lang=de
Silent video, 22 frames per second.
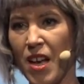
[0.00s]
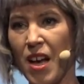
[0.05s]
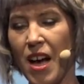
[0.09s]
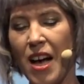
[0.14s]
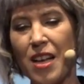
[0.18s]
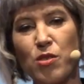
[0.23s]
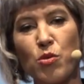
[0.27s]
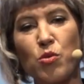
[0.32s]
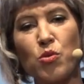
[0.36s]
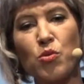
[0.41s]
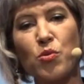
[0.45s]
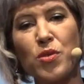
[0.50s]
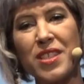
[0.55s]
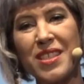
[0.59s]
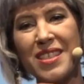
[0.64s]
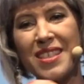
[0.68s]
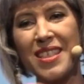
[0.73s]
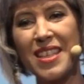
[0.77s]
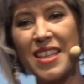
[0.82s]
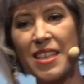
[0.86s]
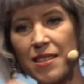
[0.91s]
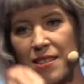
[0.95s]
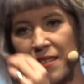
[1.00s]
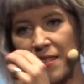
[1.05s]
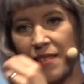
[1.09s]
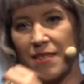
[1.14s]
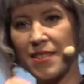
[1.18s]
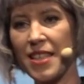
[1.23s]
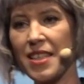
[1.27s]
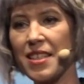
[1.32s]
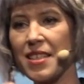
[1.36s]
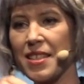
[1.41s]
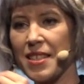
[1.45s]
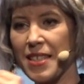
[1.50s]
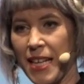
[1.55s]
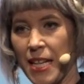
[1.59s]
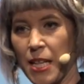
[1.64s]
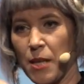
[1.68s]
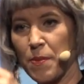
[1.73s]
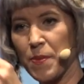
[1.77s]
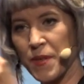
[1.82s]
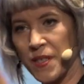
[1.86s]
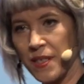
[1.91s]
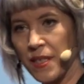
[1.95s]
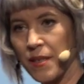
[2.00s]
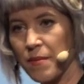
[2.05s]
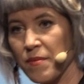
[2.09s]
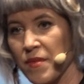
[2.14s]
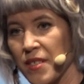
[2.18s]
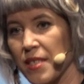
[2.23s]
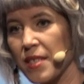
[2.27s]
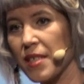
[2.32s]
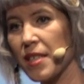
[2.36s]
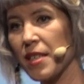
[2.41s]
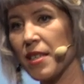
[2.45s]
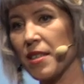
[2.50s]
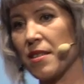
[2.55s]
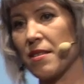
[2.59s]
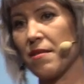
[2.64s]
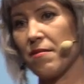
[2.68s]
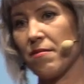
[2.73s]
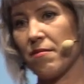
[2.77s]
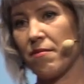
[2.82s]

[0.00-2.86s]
Also du siehst dich selbst im Tier.